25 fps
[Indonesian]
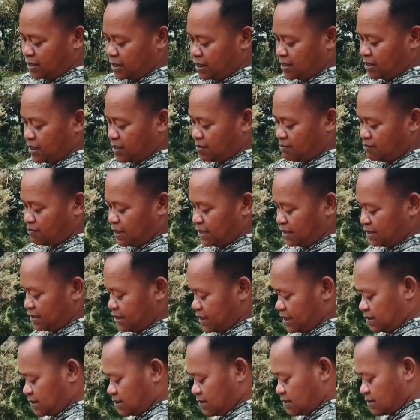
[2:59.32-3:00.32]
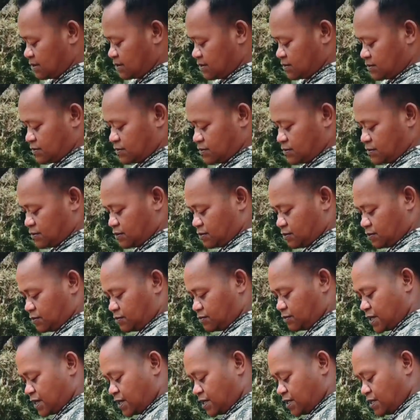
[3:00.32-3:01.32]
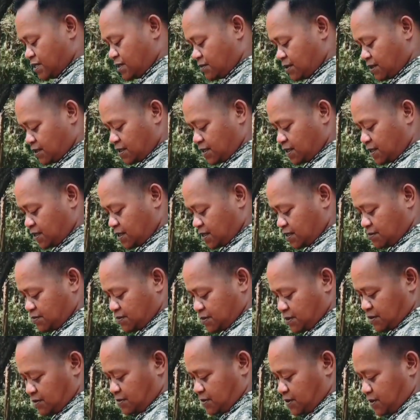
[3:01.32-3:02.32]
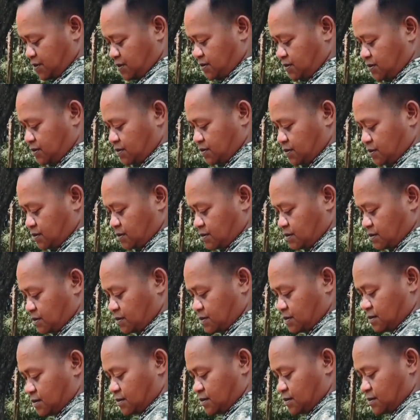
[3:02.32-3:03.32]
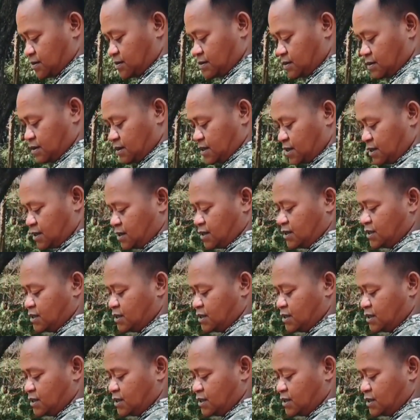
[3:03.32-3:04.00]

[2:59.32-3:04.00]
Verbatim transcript: grendel 4 ya. Tuh, dari ini memang grendelnya berapa? Nah,